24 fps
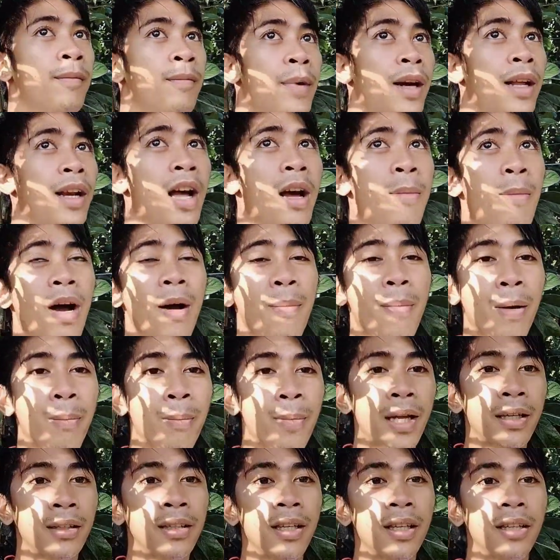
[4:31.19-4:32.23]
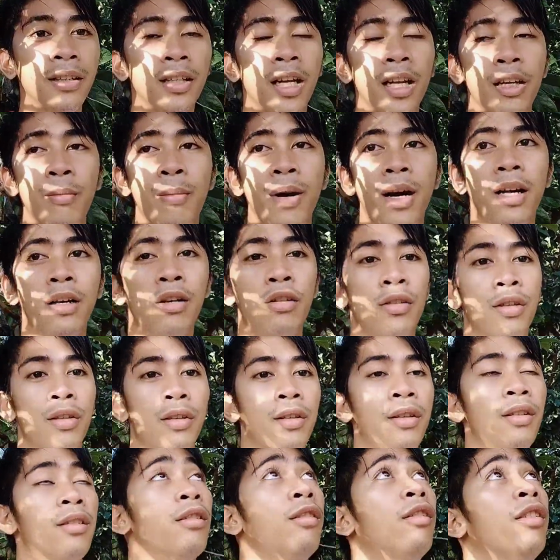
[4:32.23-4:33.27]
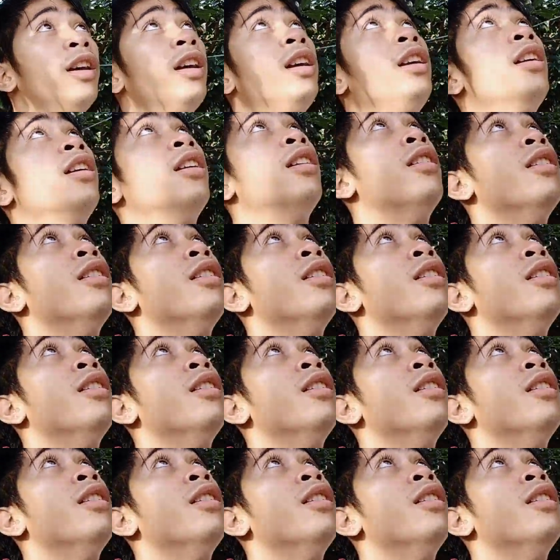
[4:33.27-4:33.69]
Para makapag-vlog na rin tayo mga lods. Okay?